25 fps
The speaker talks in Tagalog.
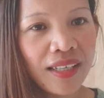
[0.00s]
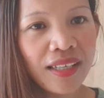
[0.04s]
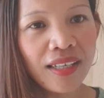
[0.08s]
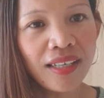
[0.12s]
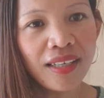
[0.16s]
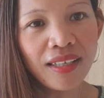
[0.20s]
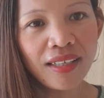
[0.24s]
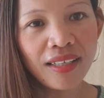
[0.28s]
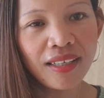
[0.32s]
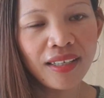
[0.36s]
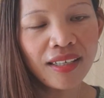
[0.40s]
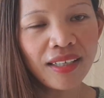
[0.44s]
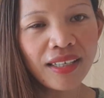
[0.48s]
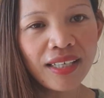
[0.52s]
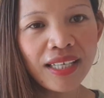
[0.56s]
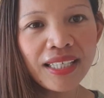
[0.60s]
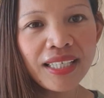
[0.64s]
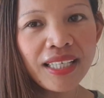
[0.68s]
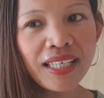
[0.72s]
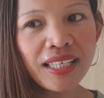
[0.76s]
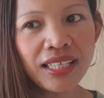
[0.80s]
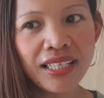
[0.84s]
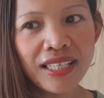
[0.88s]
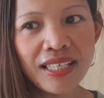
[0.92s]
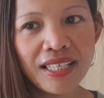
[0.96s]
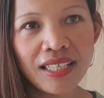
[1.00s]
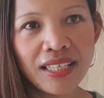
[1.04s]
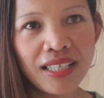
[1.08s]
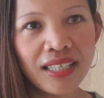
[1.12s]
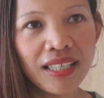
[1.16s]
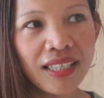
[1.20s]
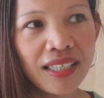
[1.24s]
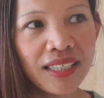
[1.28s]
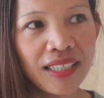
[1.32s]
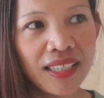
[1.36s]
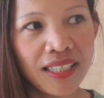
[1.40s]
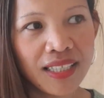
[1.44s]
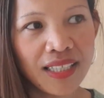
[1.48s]
Uh, kaya nga
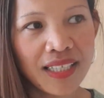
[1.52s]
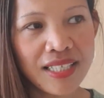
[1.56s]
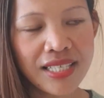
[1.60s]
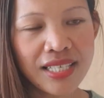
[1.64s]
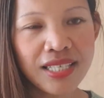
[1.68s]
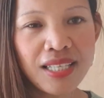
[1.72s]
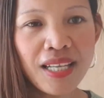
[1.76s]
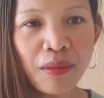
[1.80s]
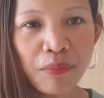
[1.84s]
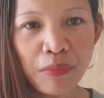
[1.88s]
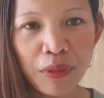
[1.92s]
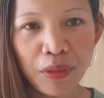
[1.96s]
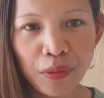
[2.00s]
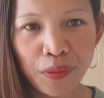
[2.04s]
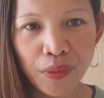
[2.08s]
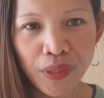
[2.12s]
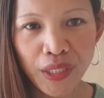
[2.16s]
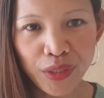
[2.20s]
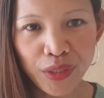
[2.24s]
kaya nga sinabi ko